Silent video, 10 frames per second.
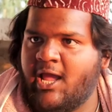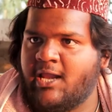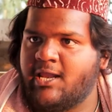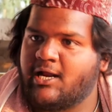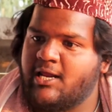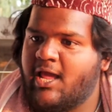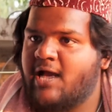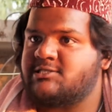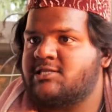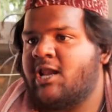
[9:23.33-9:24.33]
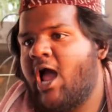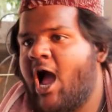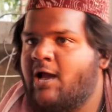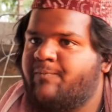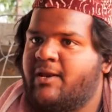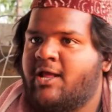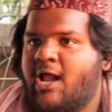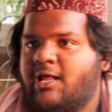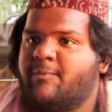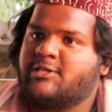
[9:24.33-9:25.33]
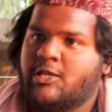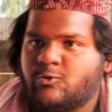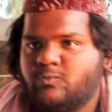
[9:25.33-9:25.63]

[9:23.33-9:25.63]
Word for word: है नकली है तेरे आंख पे निकाल के बता